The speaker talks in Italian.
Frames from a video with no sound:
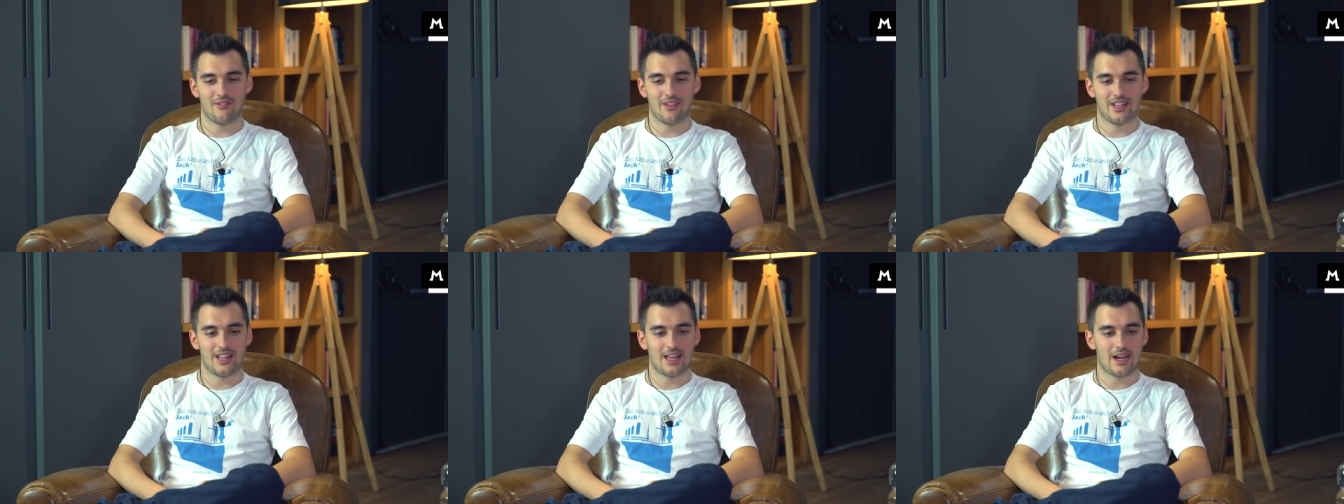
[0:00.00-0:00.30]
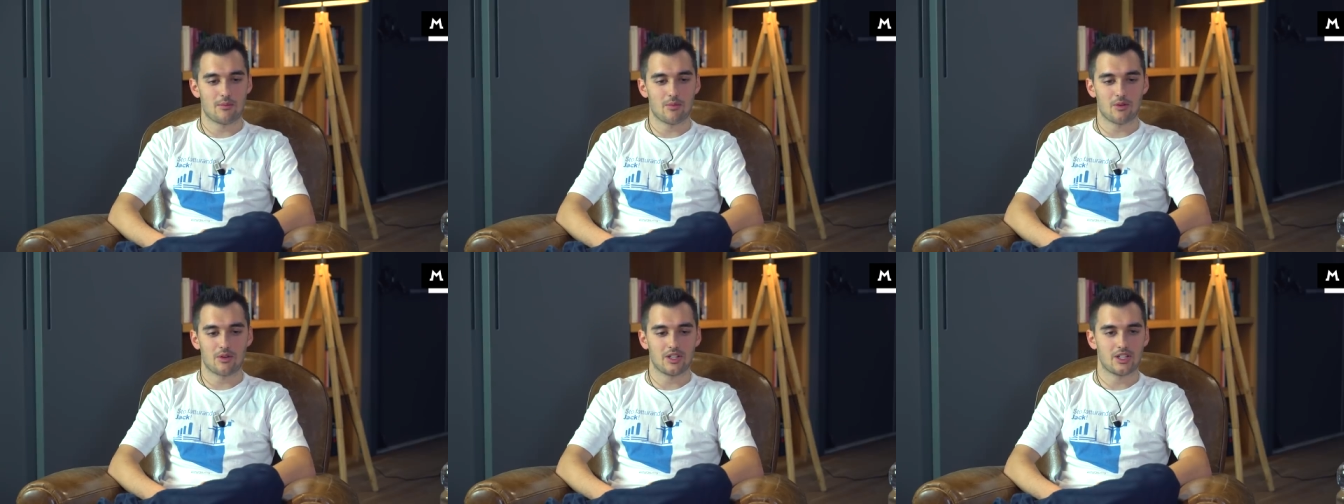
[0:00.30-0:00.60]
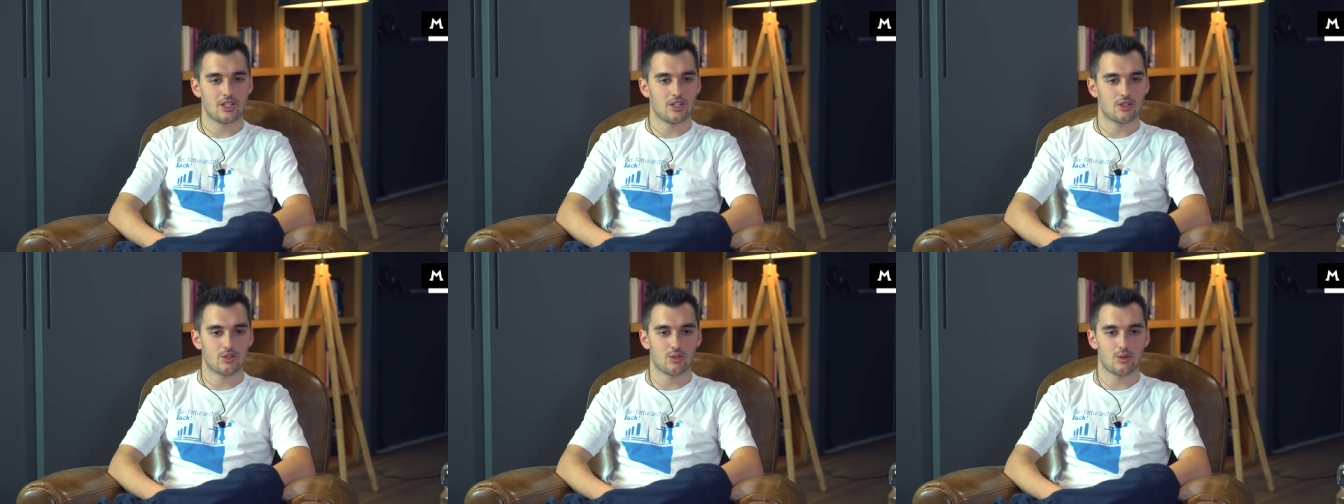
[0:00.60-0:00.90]
vediamo che
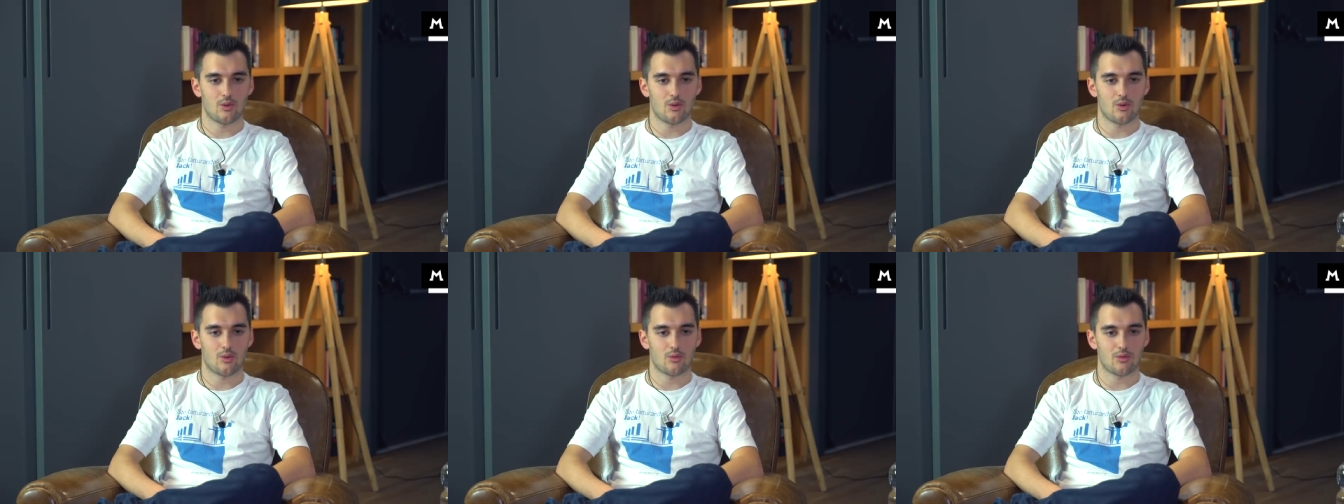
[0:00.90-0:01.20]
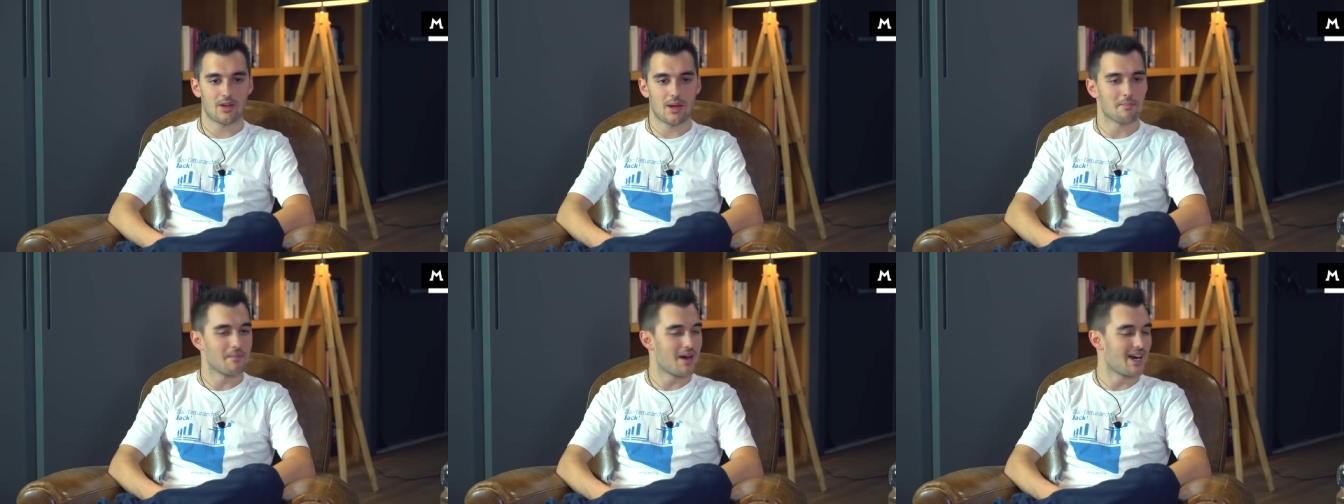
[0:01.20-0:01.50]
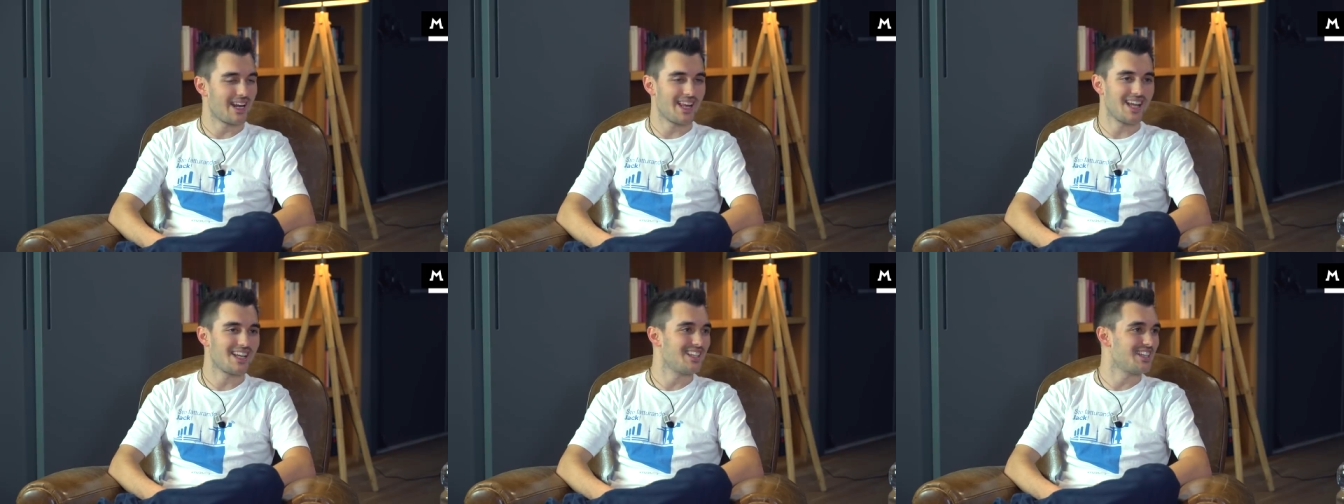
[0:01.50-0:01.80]
ci sono una
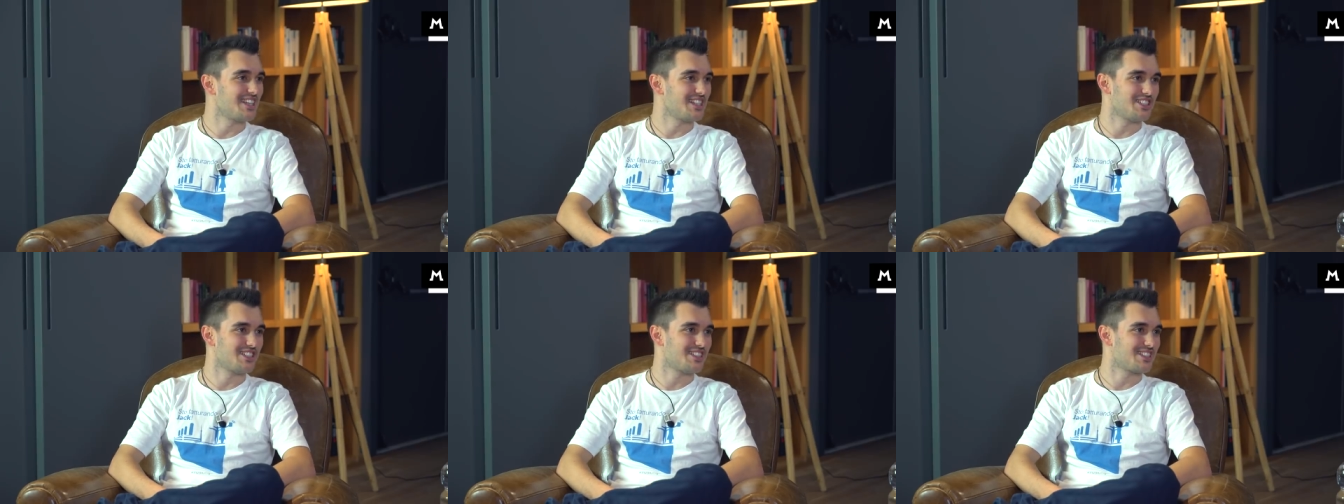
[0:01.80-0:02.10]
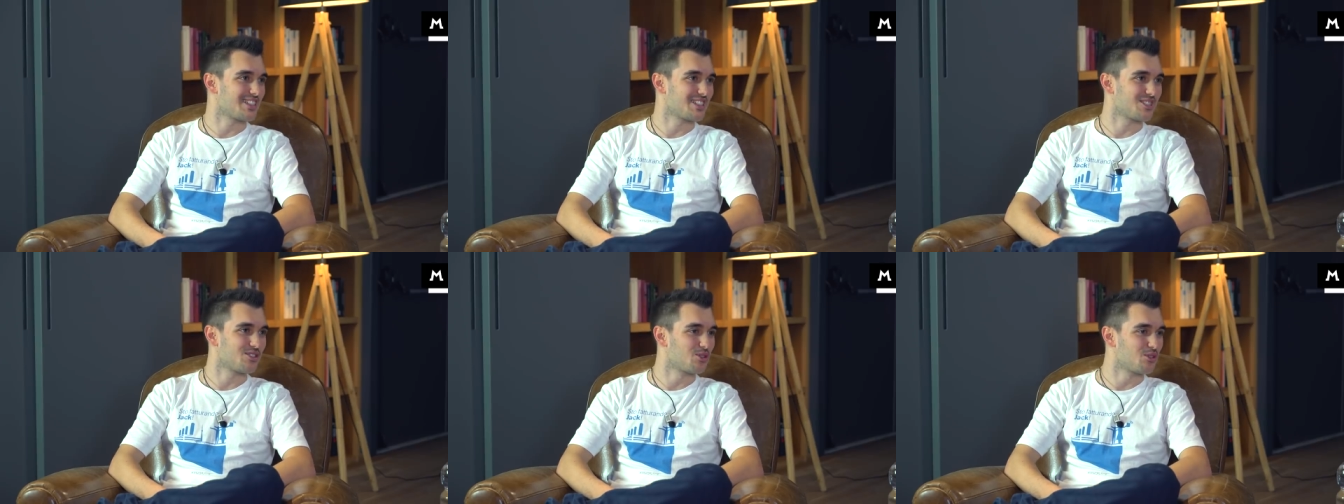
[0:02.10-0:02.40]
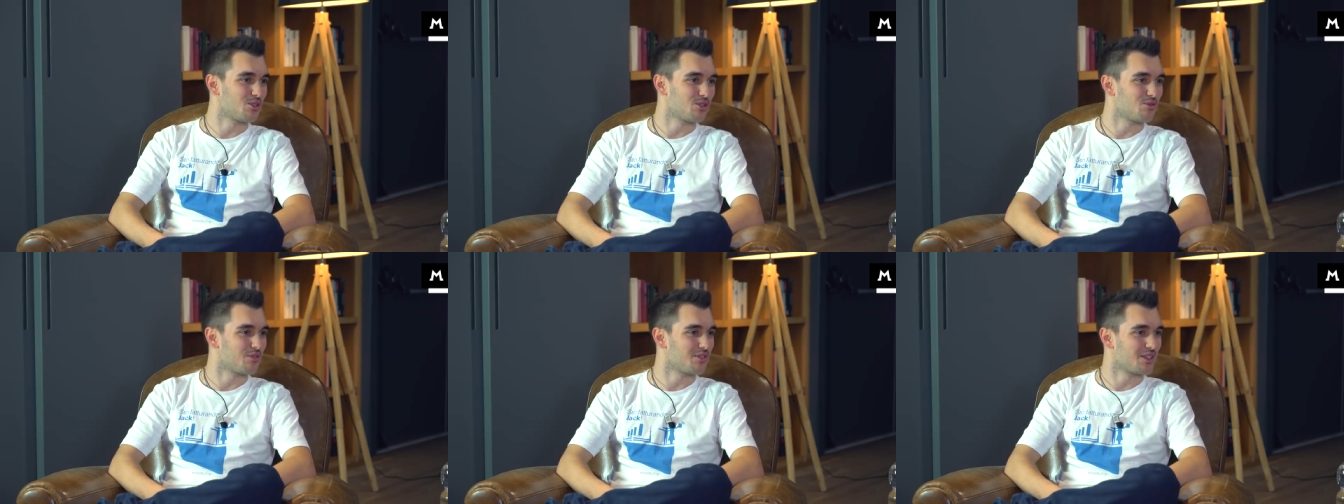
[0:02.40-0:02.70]
marea di
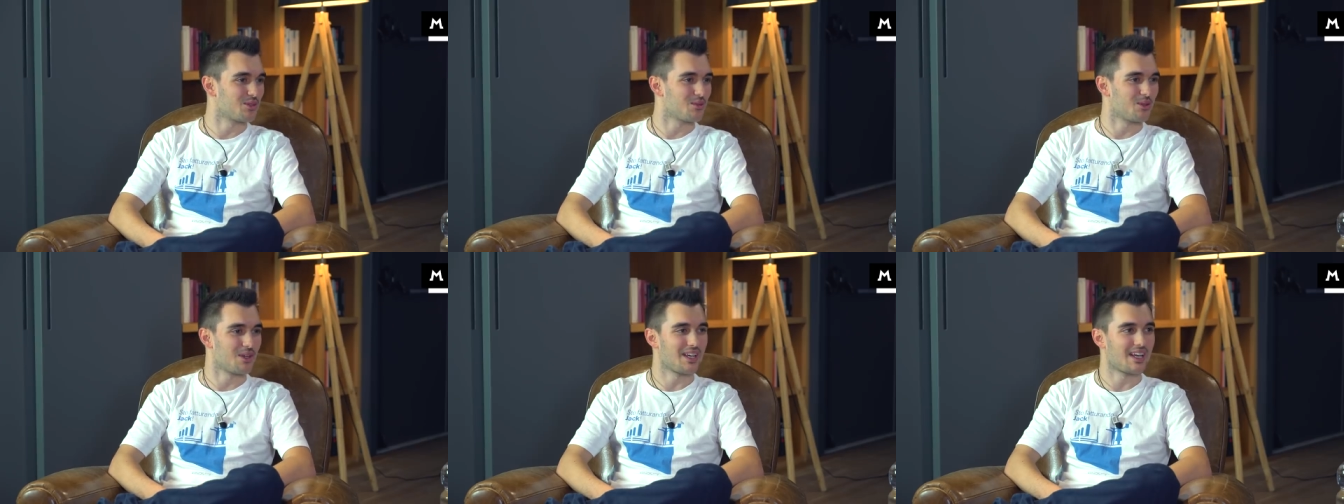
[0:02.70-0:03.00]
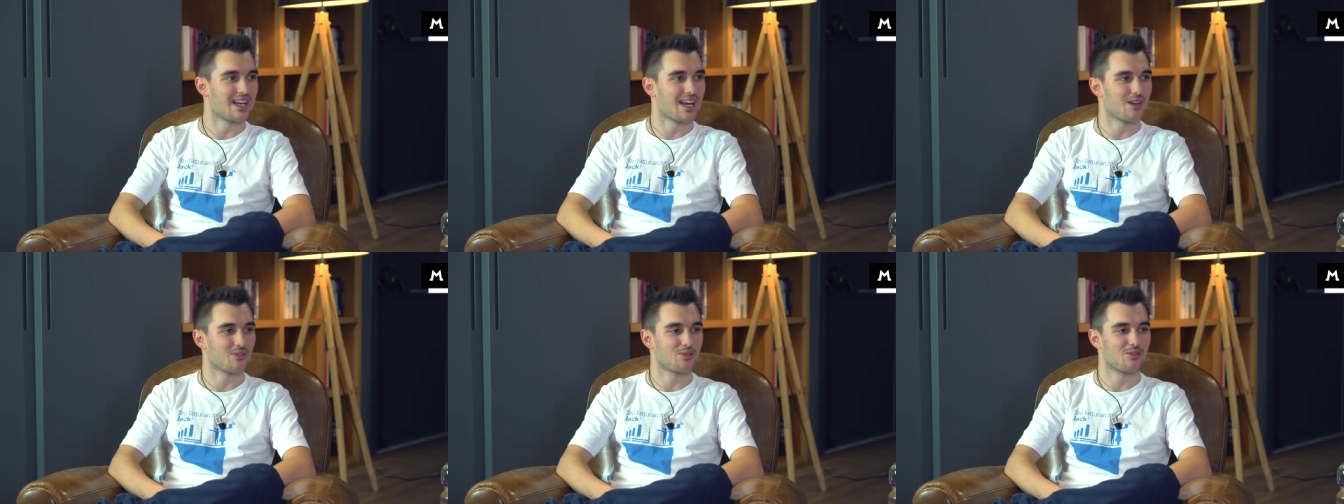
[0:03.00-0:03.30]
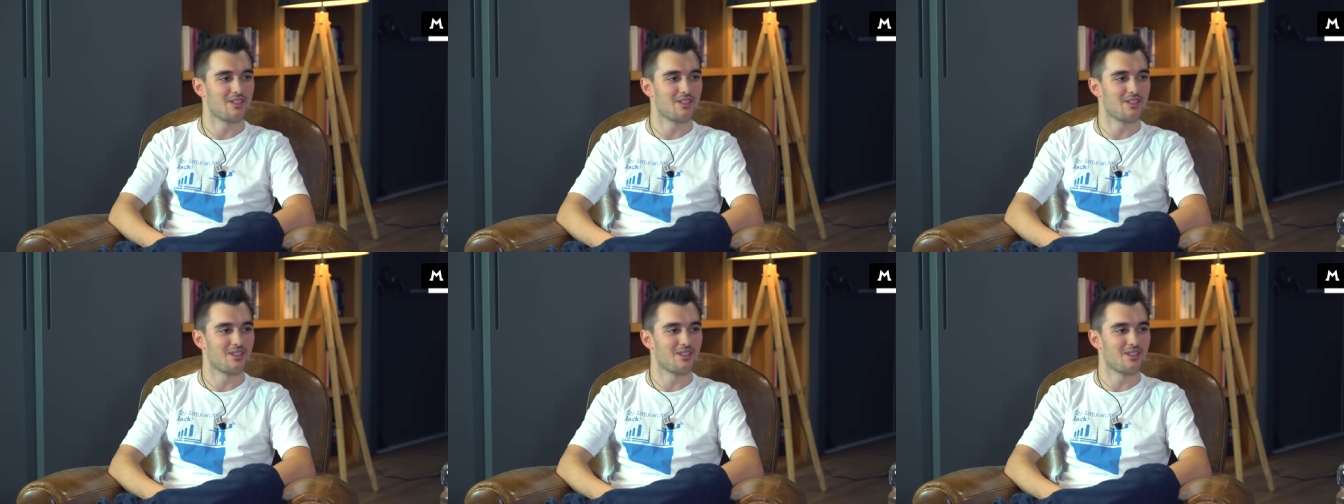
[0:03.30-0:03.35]
registrazioni su fatture in cloud,